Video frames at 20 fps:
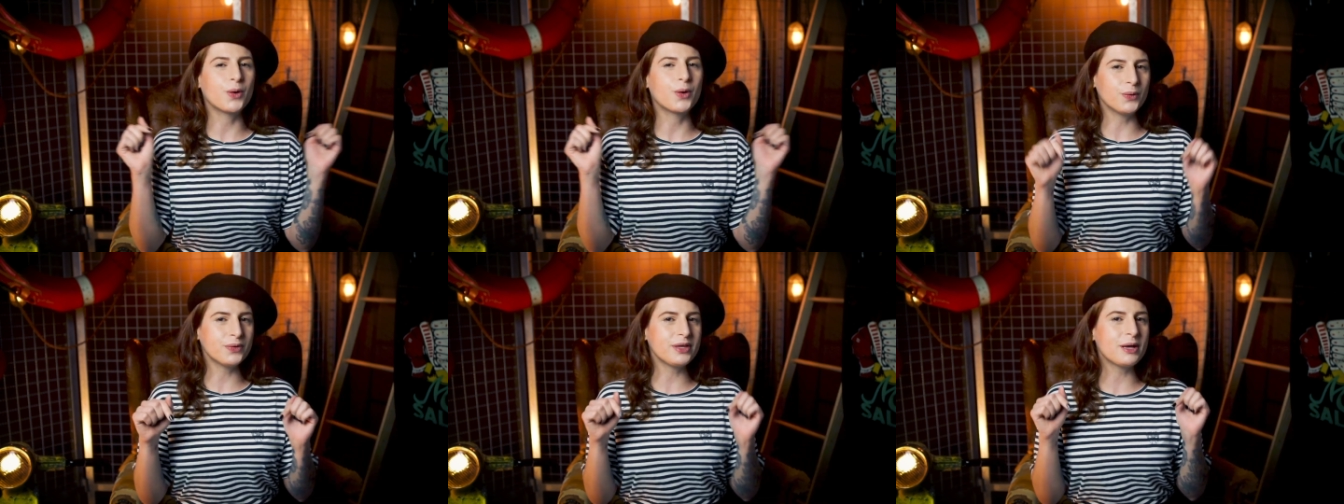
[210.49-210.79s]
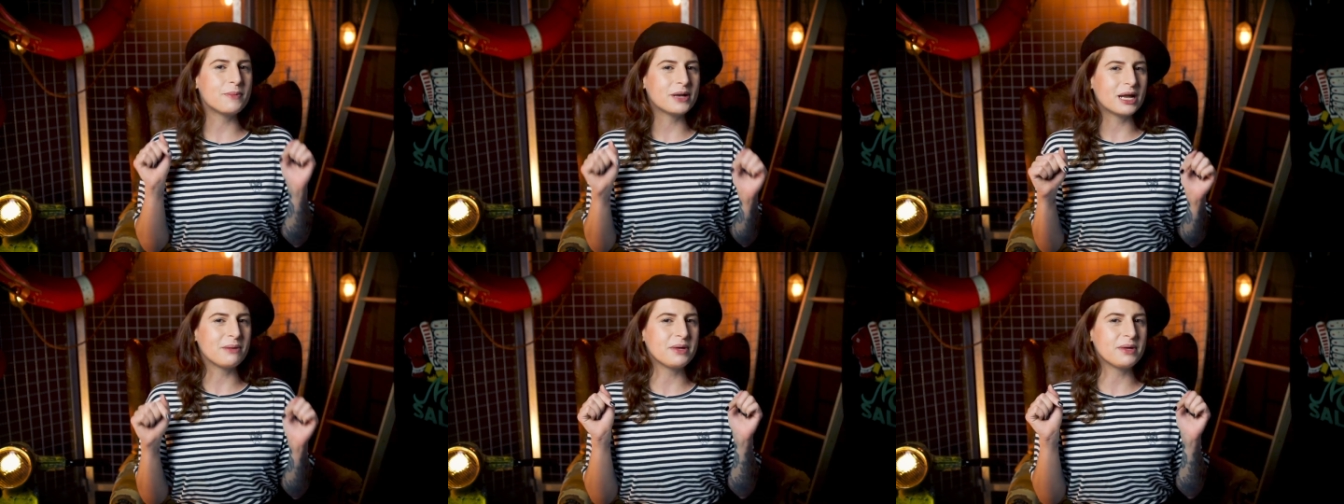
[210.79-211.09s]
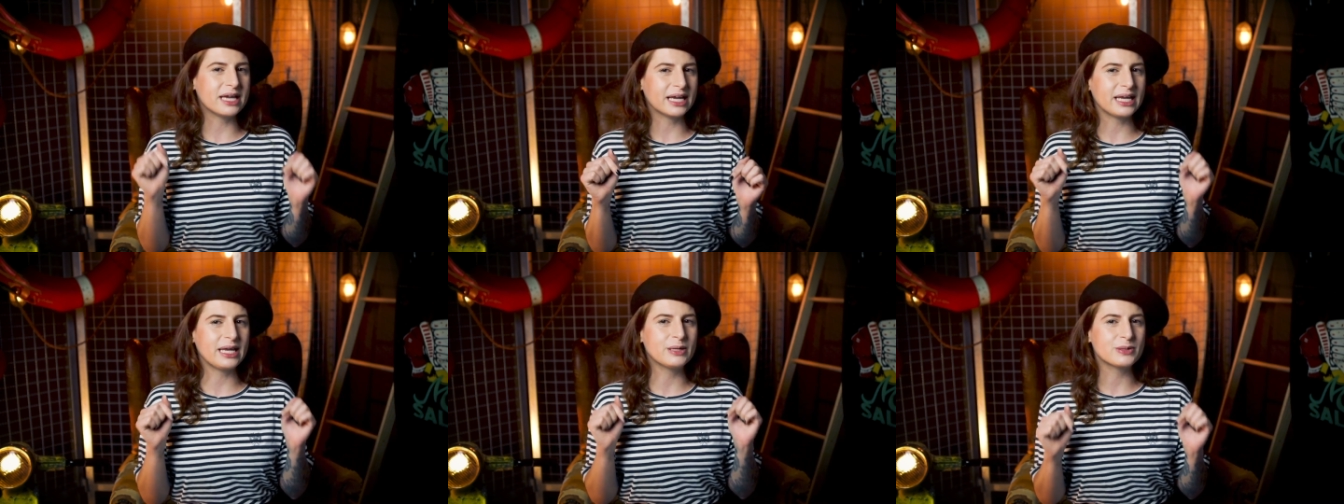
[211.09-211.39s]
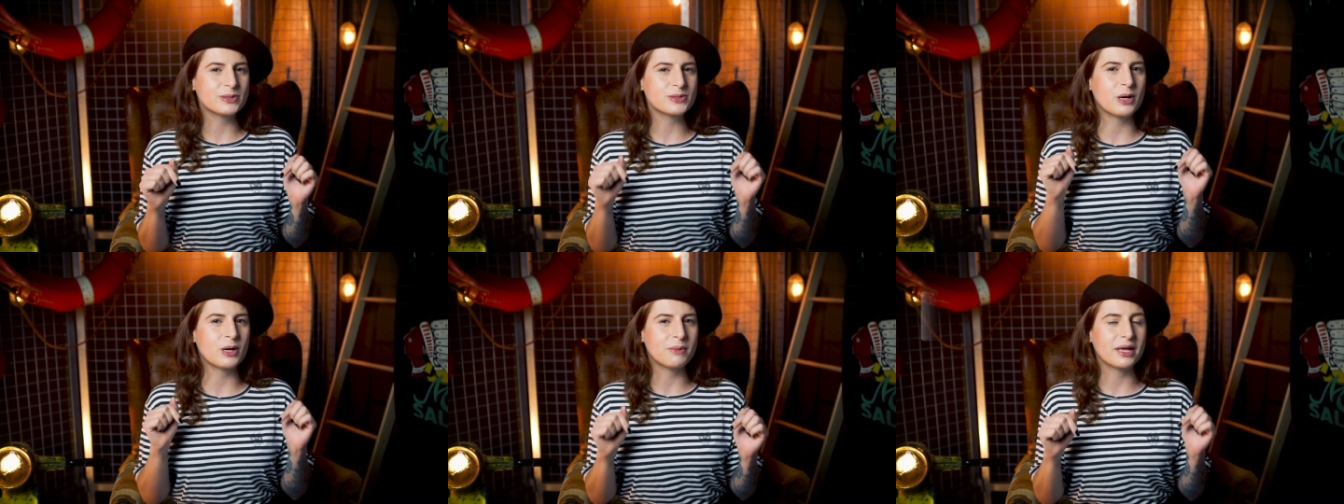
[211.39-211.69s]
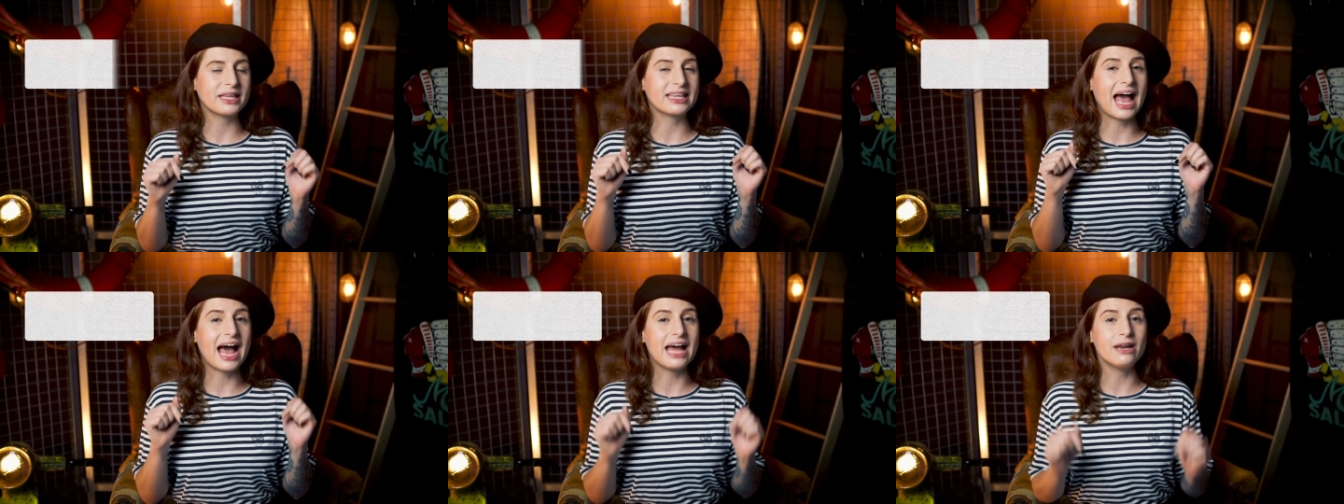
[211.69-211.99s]
Conta pra mim aqui nos
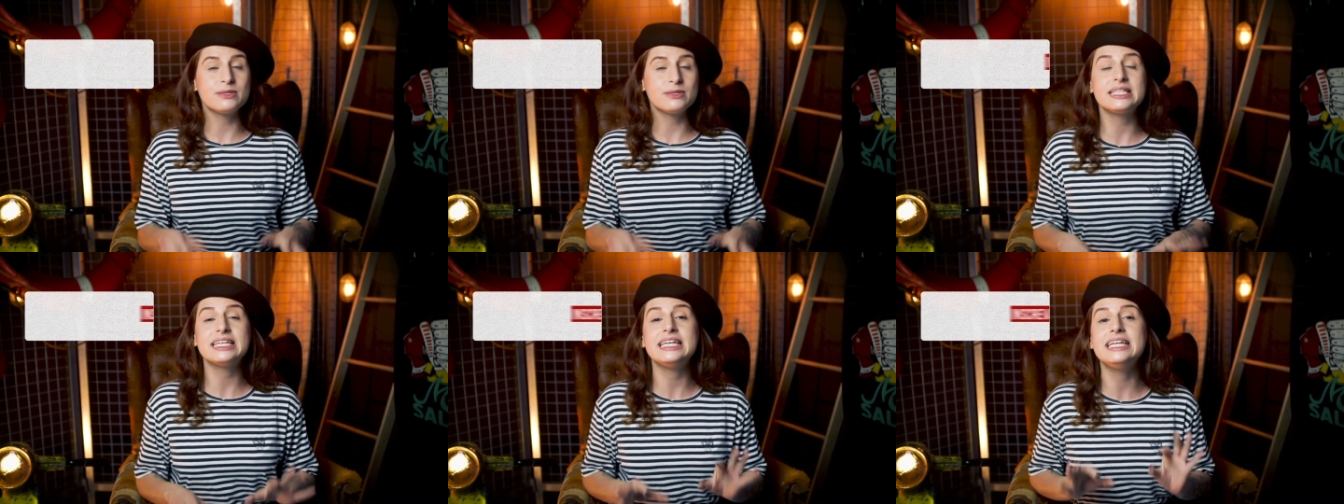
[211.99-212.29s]
comentários